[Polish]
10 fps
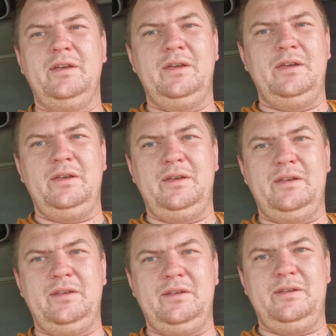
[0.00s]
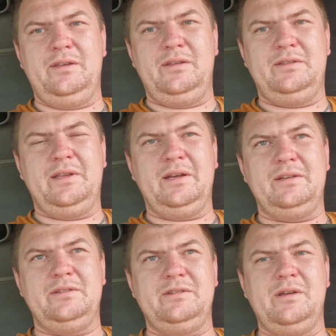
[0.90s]
Eee,
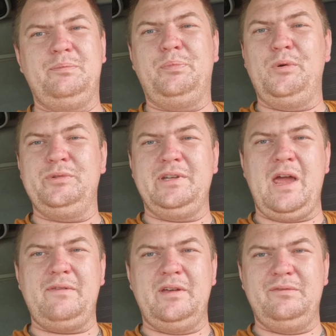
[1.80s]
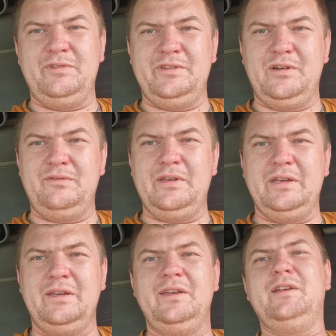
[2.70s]
także pozdrawiam widzowie.